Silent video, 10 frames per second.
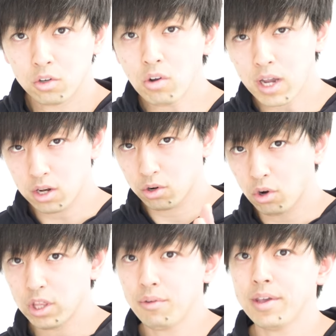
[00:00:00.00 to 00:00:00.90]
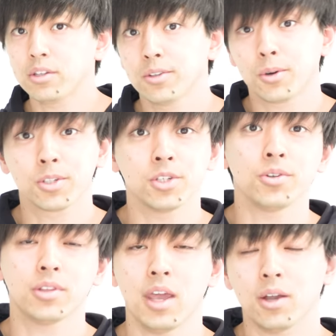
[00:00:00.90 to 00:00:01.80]
今回のゴールデンウィークの特
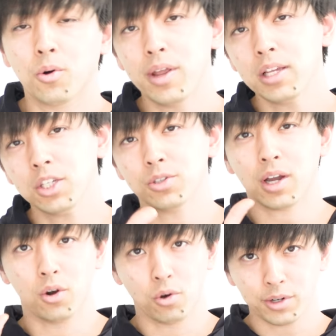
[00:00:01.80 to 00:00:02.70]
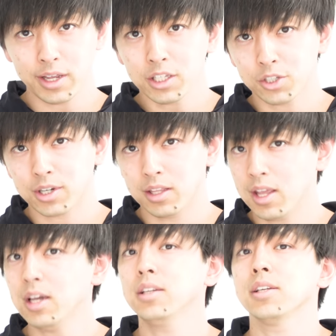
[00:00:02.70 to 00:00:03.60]
徴って5連休とか6連休が
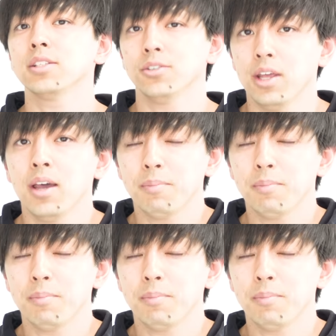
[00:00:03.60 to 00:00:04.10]
ないんですよね。